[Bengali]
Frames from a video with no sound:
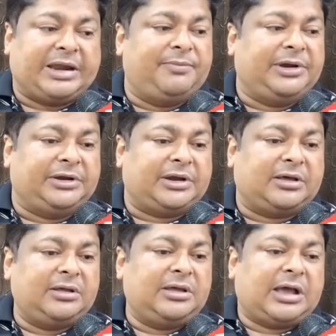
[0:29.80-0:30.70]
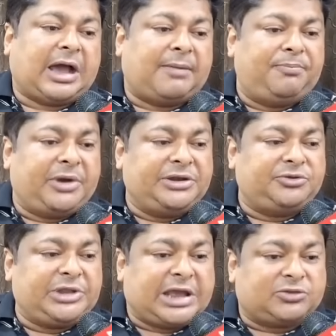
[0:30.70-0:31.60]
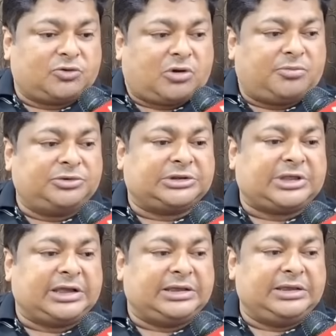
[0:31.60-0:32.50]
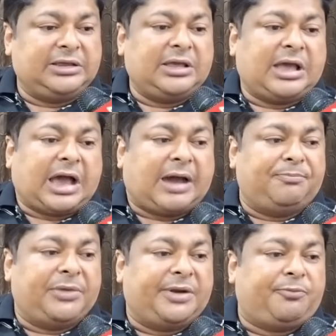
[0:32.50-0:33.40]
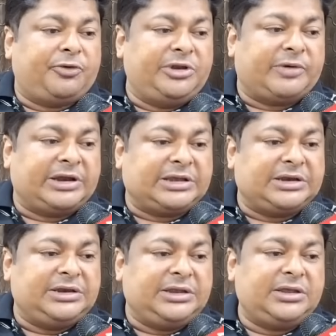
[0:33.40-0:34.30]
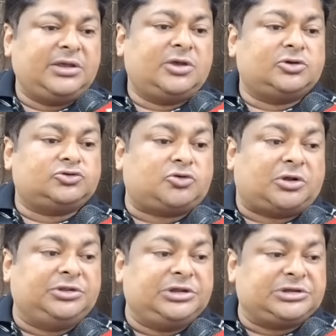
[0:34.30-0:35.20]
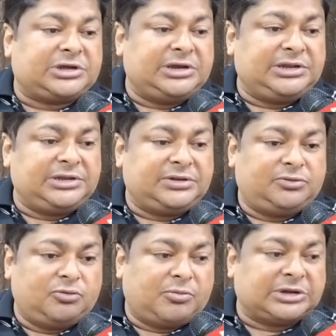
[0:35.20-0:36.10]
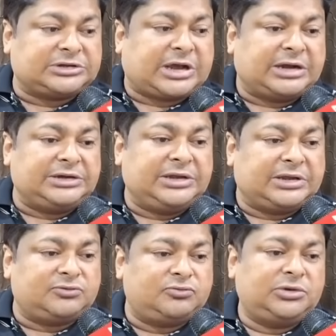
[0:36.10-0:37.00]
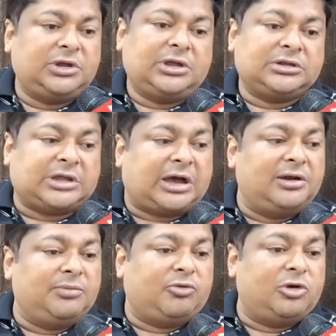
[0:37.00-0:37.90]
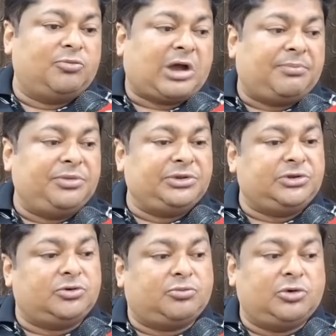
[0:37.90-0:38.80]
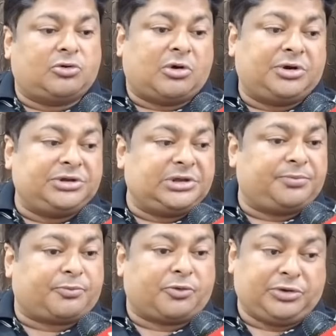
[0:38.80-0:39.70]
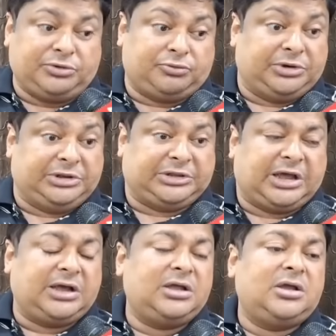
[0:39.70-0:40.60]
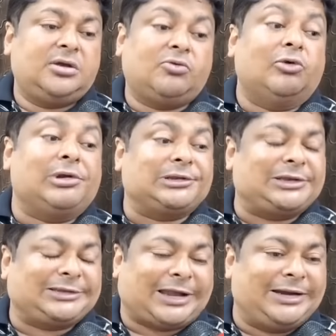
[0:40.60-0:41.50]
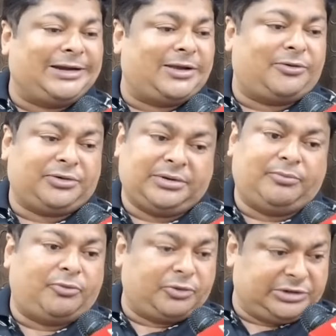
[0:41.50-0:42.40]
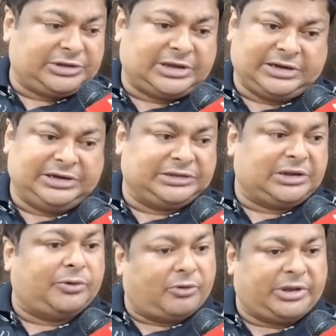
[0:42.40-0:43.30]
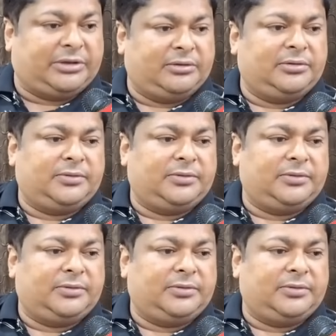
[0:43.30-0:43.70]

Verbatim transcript: পারবেন না আপনার যদি এত ক্ষমতা থাকে আপনার পরিবারকে নিয়ে সন্দেশখালি সে দু মাস কাটিয়ে আসুন তাহলে বলবো আপনি তৃণমূল কংগ্রেসের প্রকৃত নেতা কলকাতায় ঠান্ডা ঘর বসে থাকা নেতা নয়